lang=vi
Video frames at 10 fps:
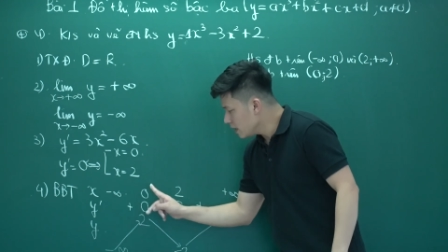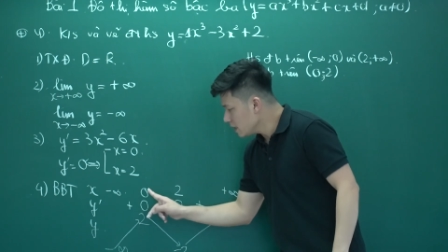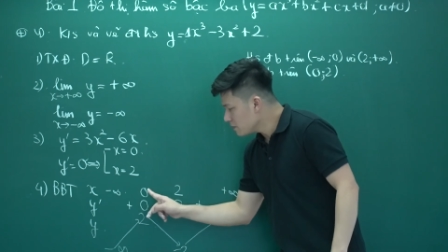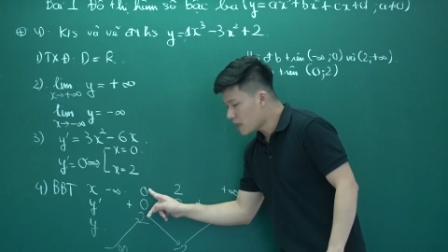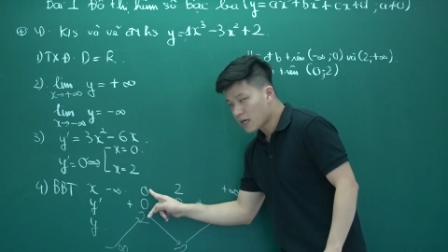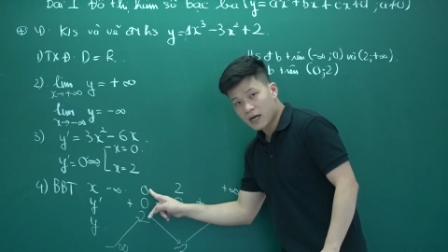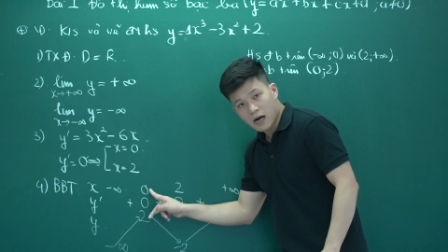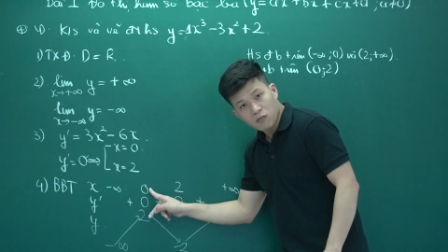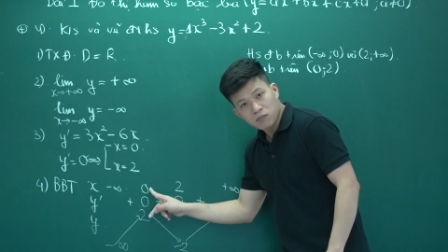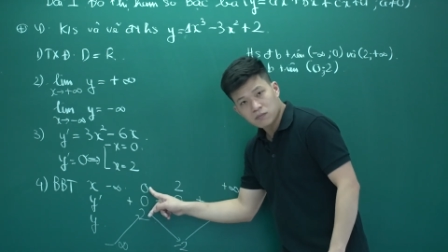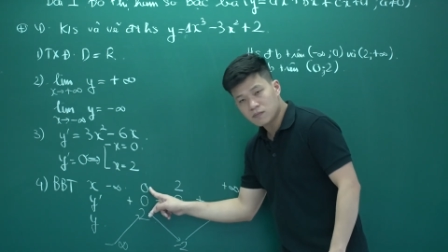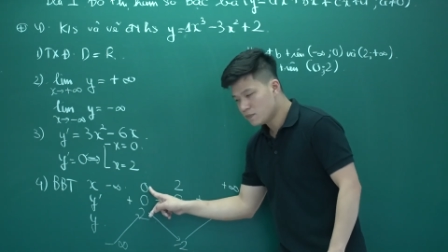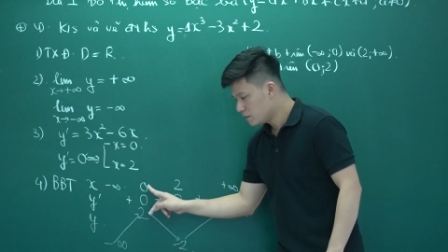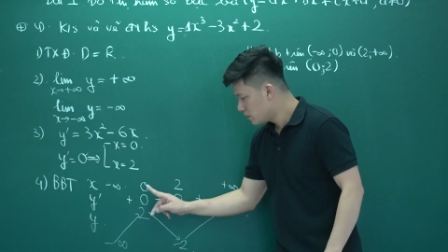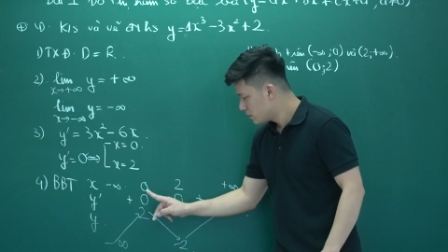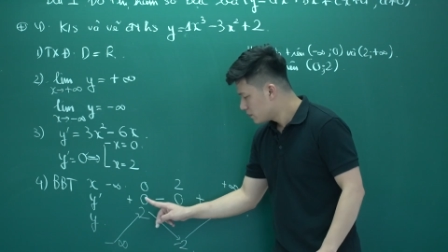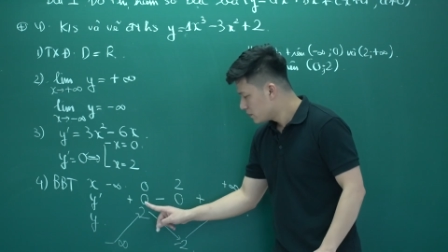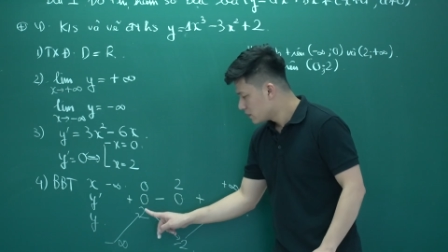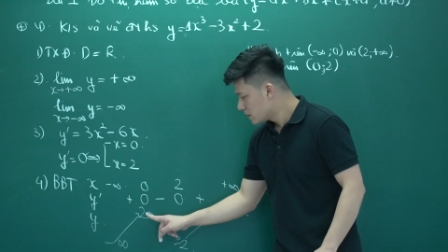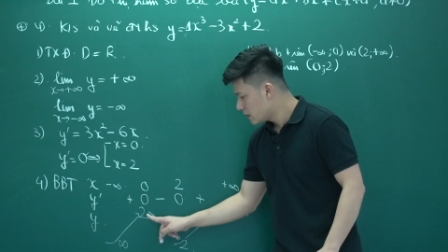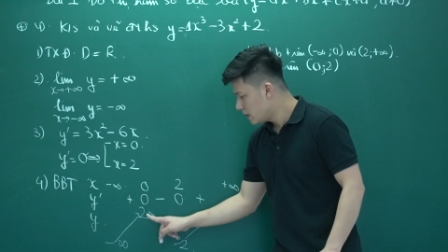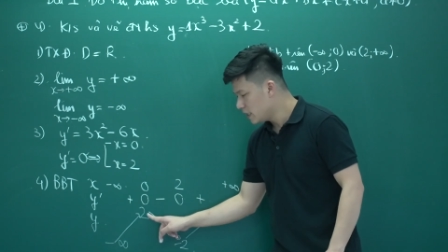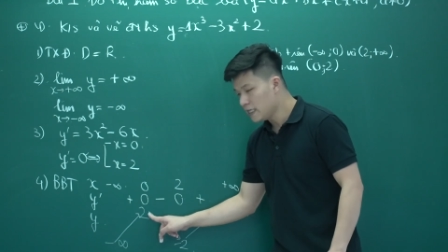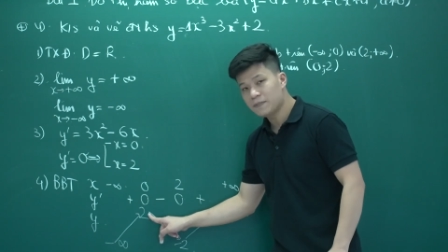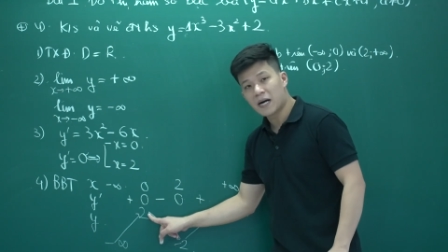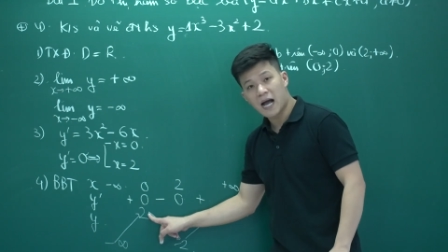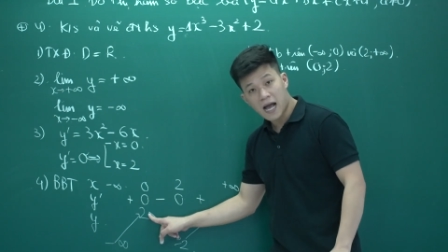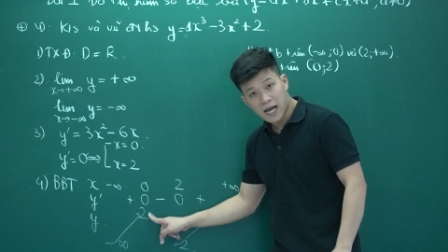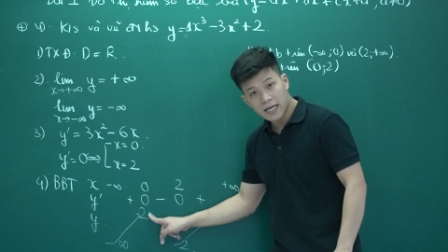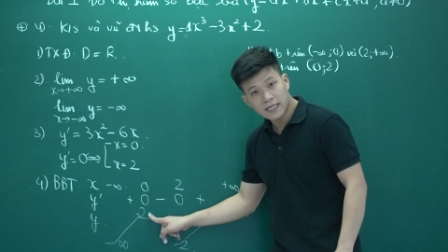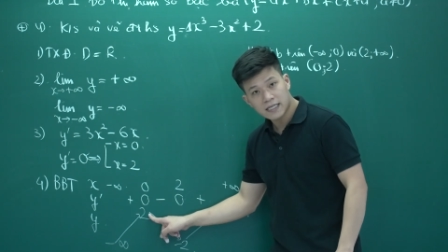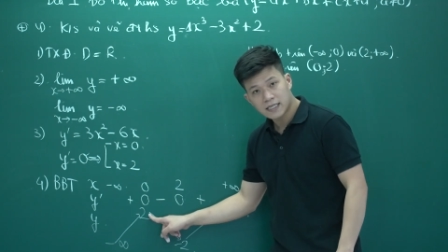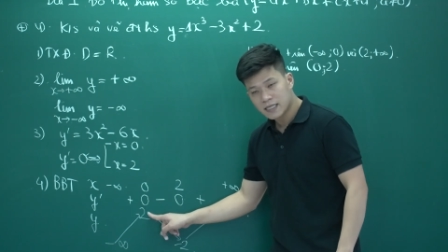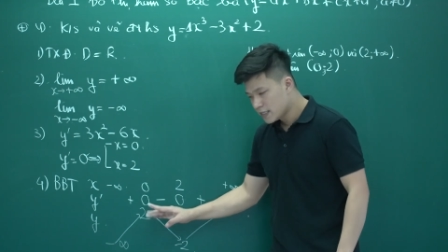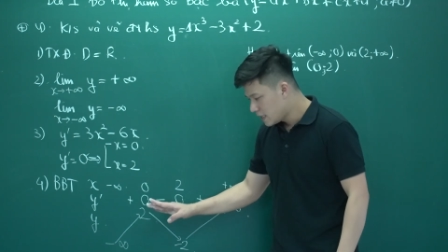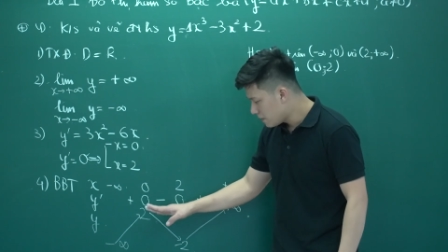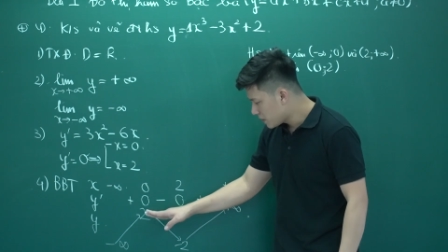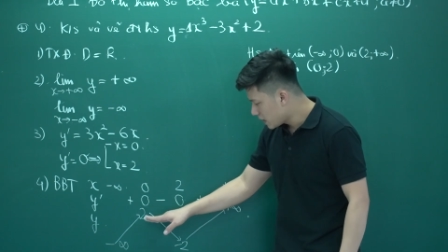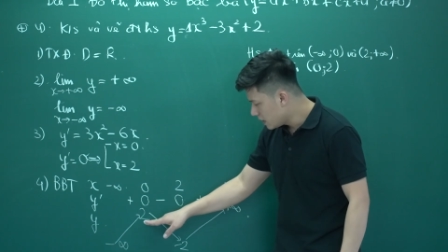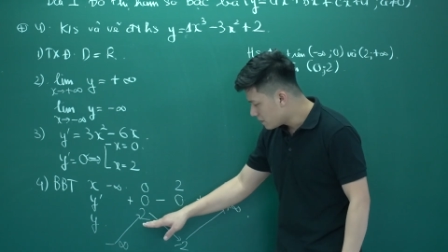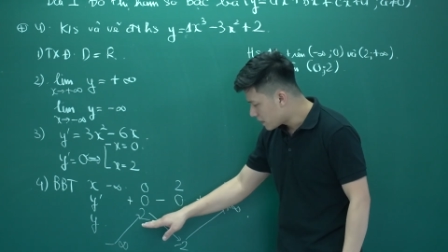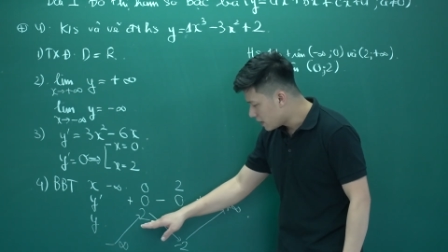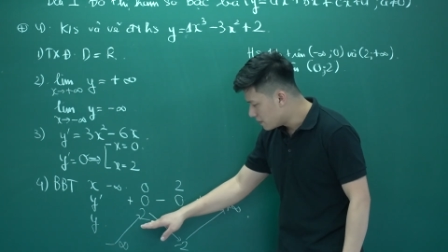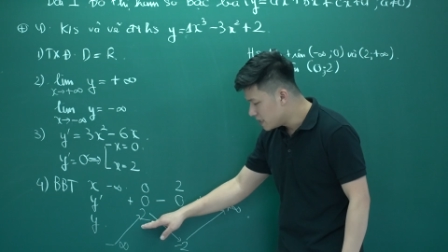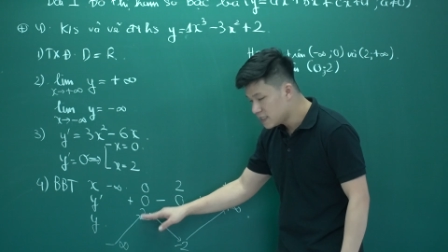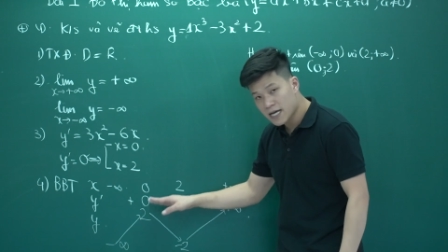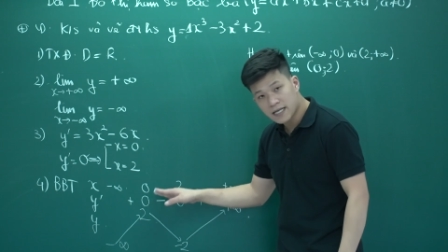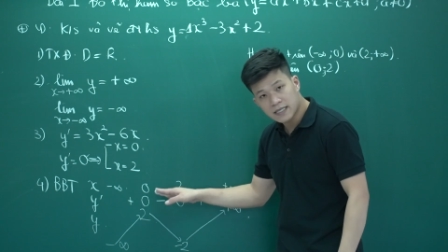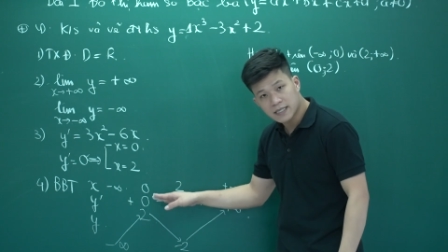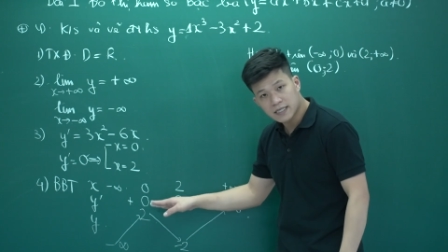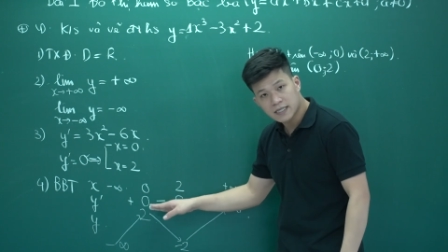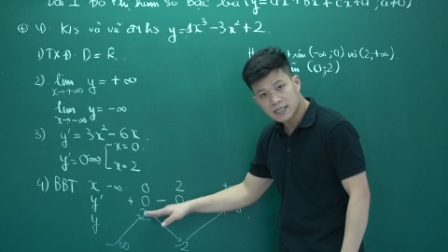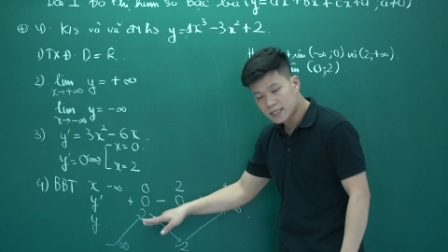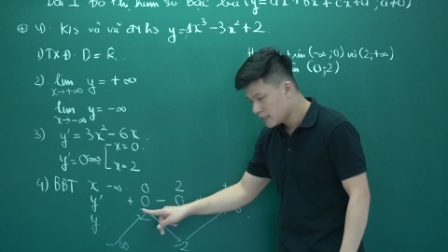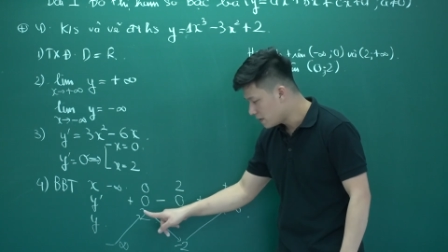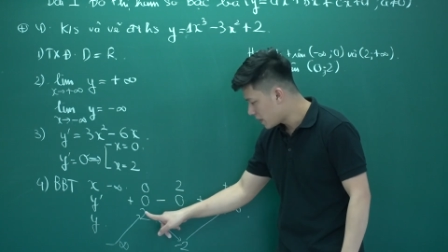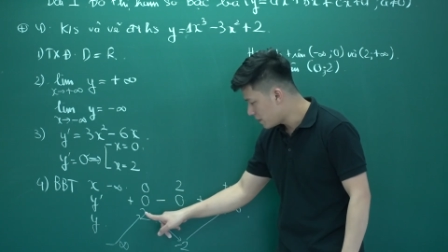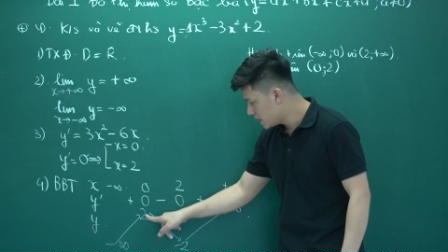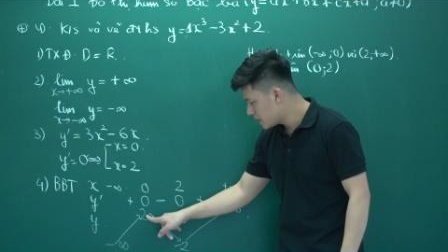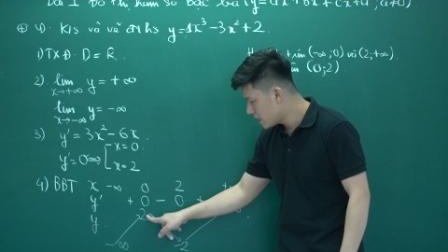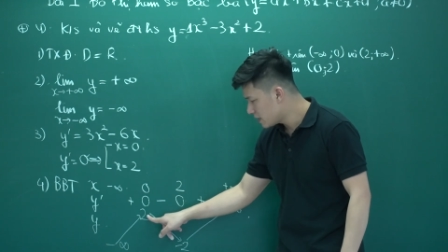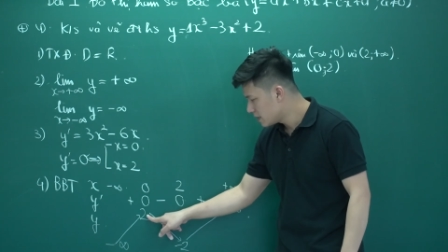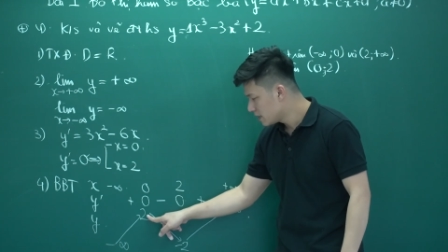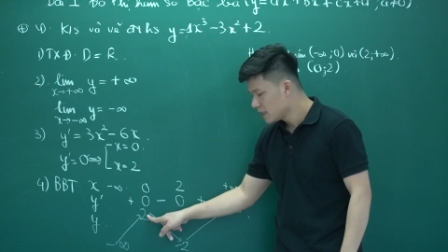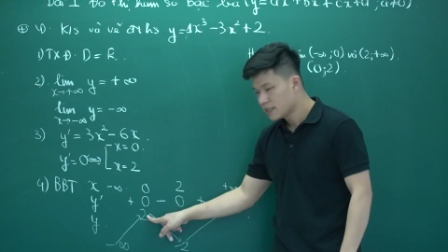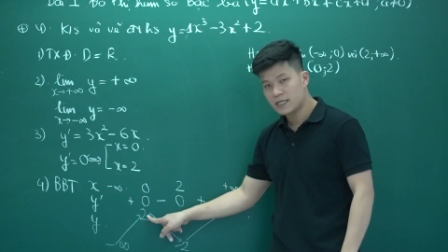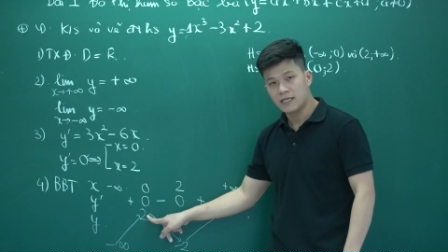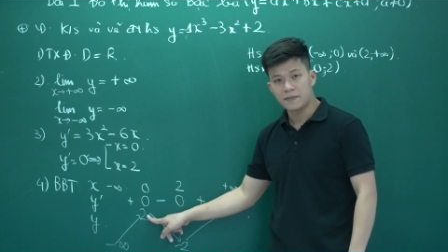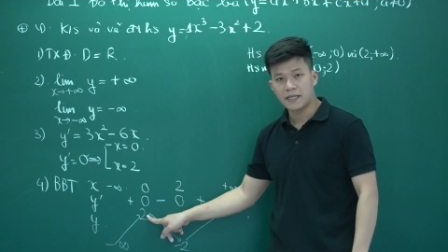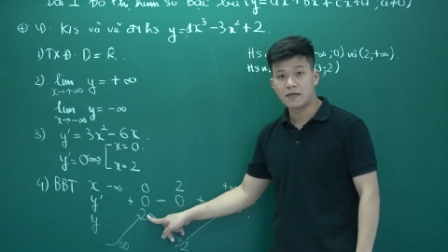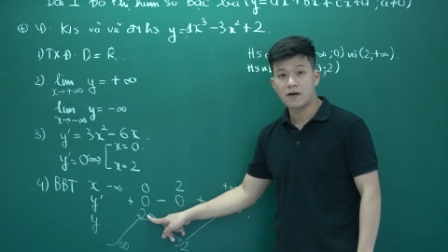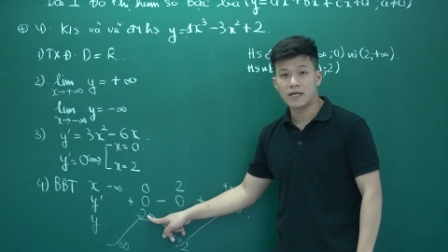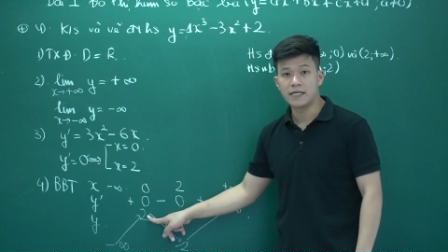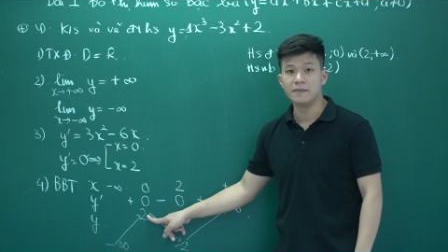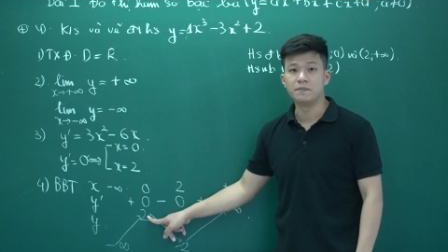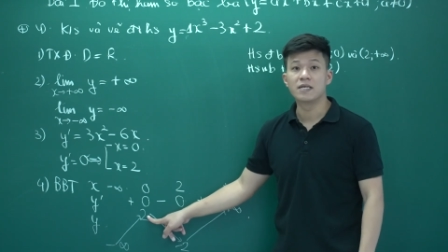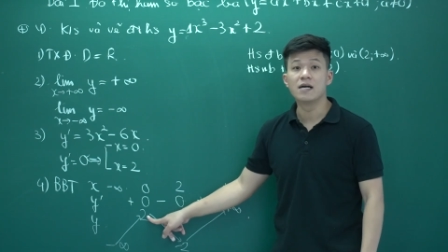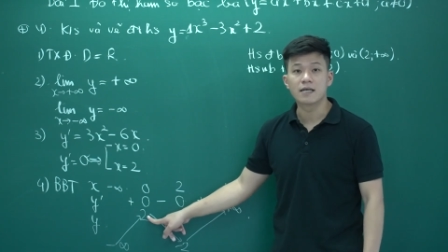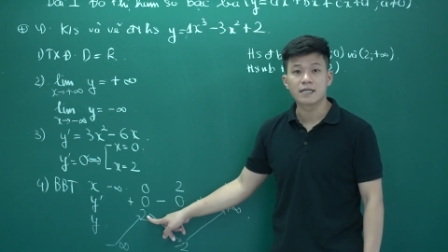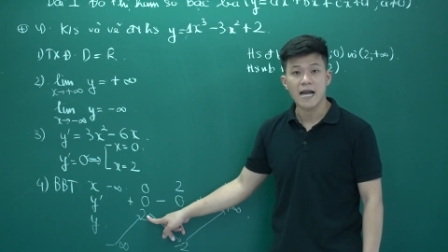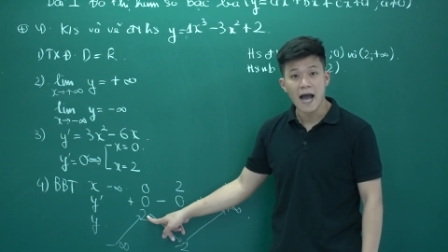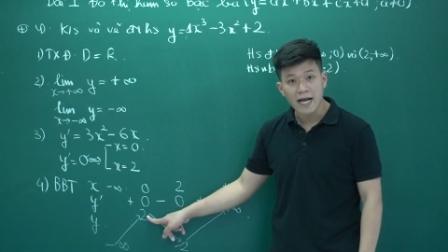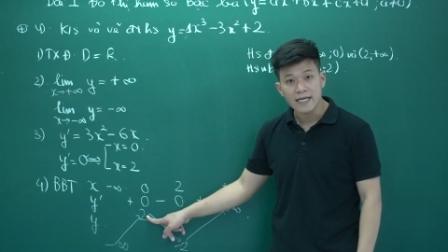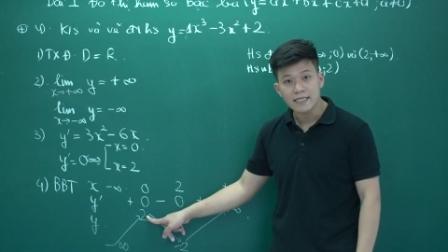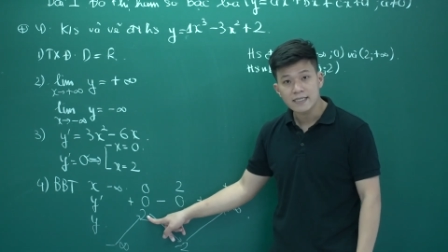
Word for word: x bằng 0 thì y bằng 2 thì em thấy cái điểm này ở bên trên điểm này ở bên trên thì điểm này được gọi là điểm cực đại